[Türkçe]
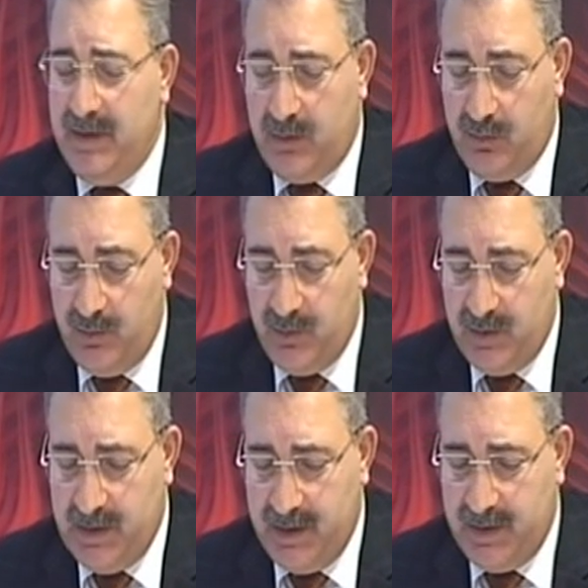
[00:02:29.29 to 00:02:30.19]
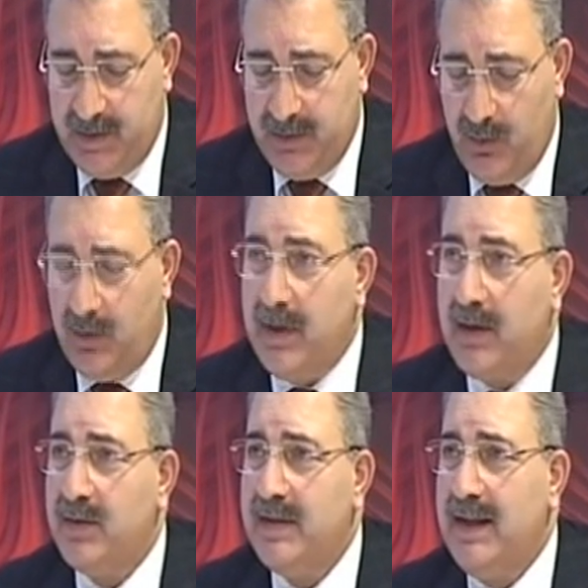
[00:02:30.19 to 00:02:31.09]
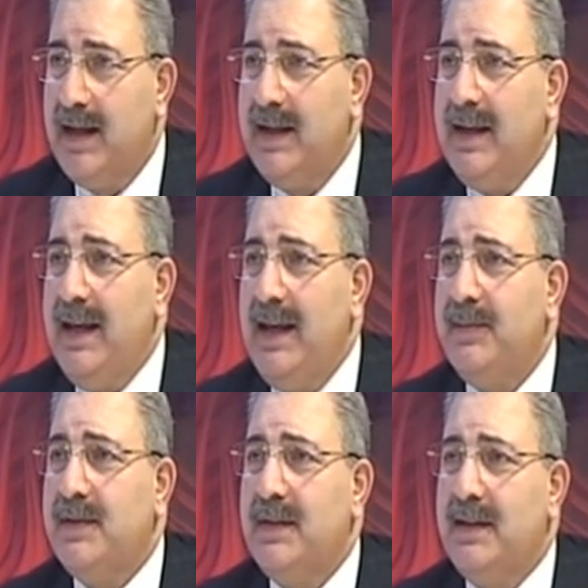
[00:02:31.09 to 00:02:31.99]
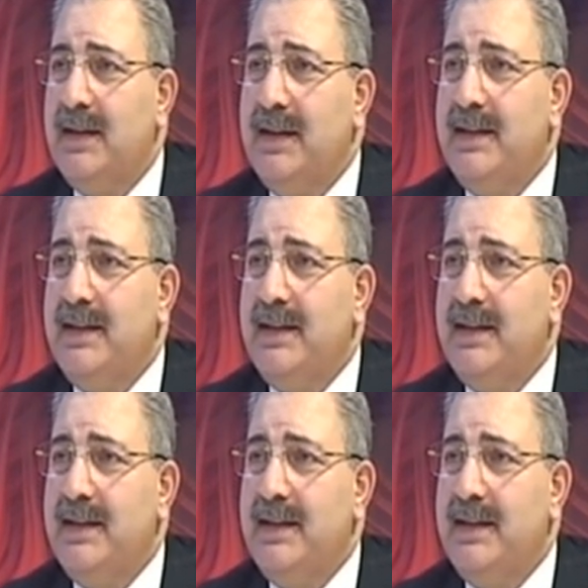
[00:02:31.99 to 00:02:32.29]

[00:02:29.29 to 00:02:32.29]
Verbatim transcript: bir de kuyumcu çarşısı olmak üzere hepsi